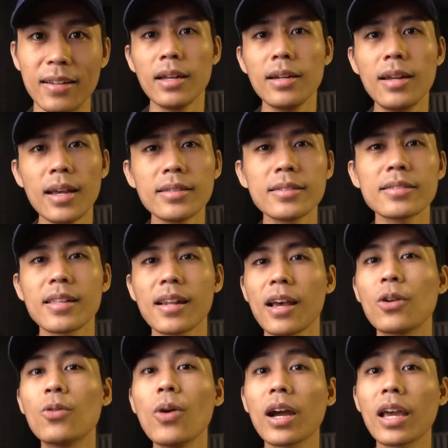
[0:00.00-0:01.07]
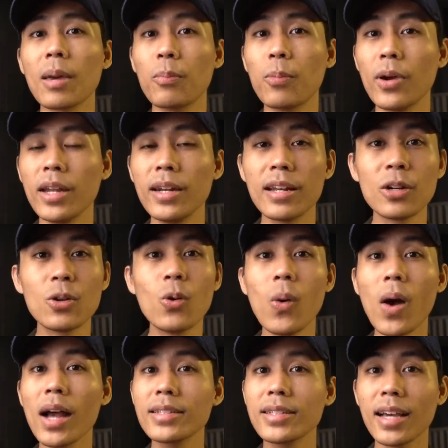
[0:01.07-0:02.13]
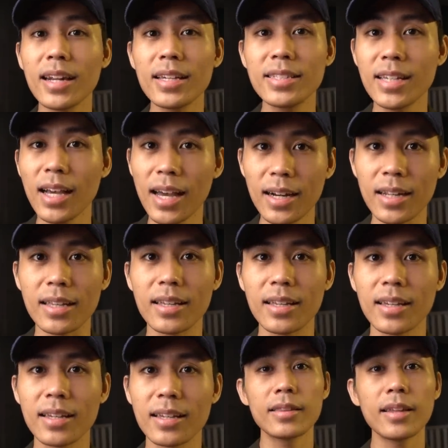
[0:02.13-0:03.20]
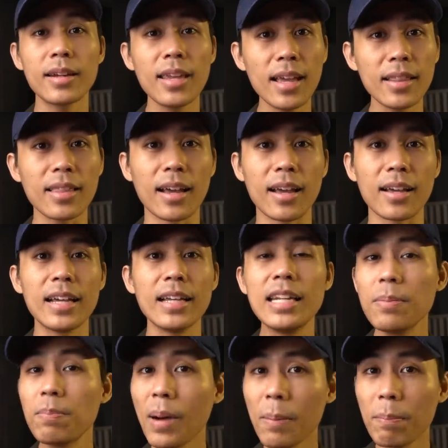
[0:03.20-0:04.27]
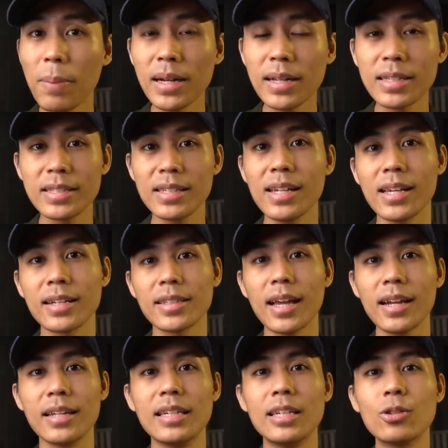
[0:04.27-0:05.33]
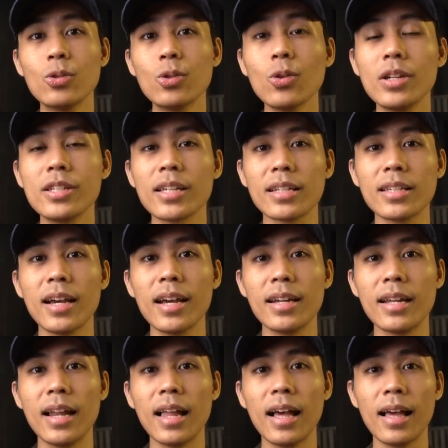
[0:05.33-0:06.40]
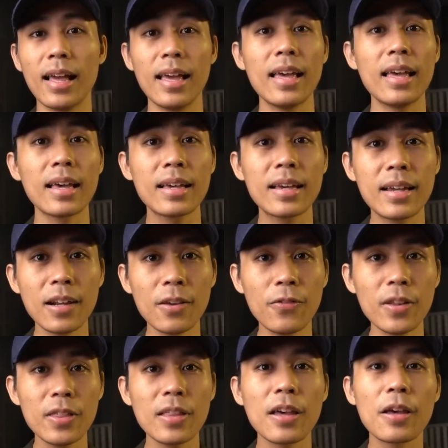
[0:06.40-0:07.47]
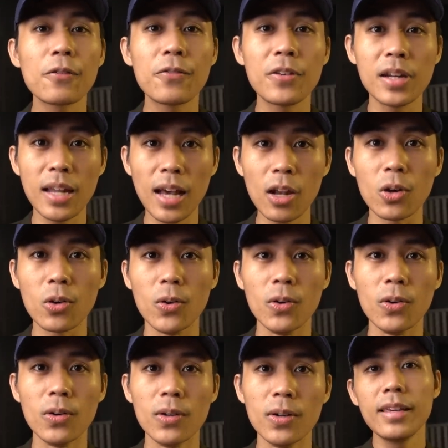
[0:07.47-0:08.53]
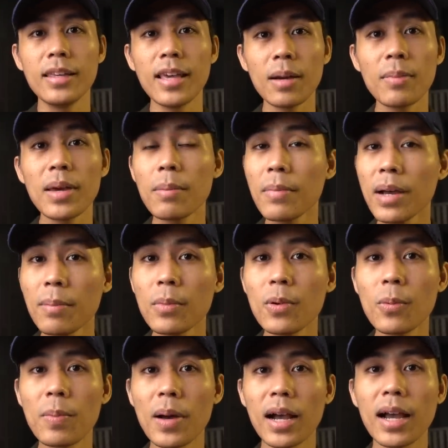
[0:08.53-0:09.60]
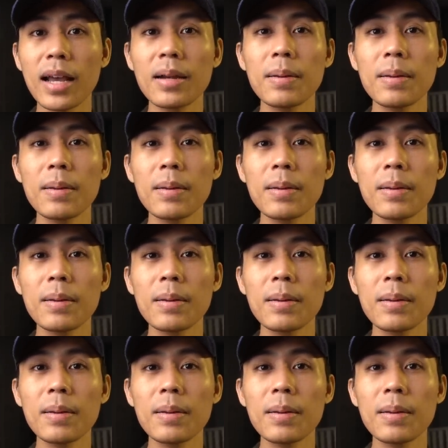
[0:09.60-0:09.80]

Dan setelah gua kepoin dan gua cari-cari, ternyata di papan kecil yang tadi itu tulisannya adalah Krivit Vindaloo yang memang merupakan